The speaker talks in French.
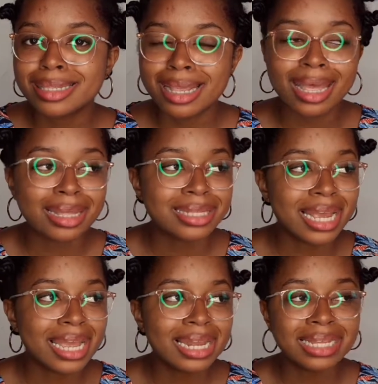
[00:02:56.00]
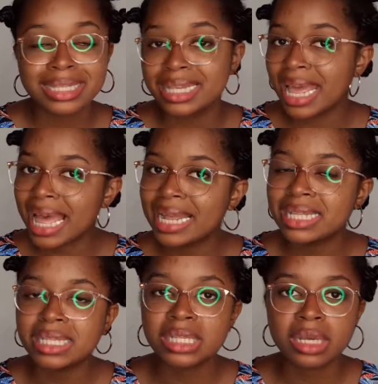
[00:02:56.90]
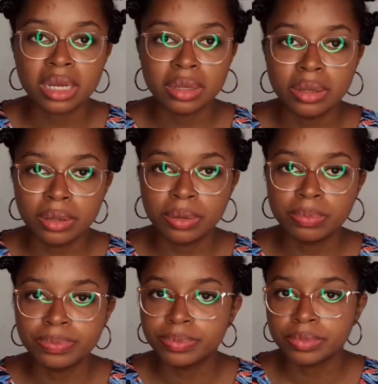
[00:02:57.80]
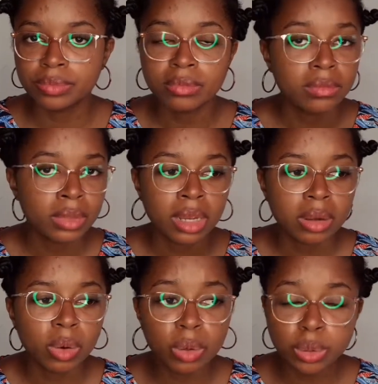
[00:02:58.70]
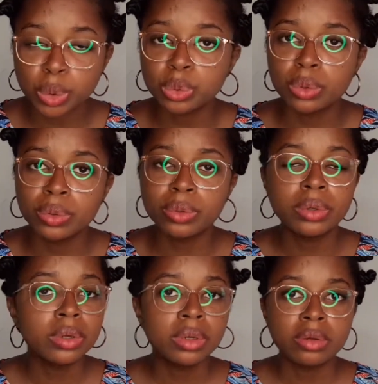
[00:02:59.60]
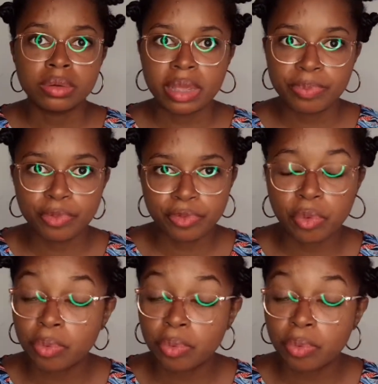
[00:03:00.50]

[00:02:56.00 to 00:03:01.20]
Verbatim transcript: euh, tel c'est Heinz, euh, Hochschule, et puis vous,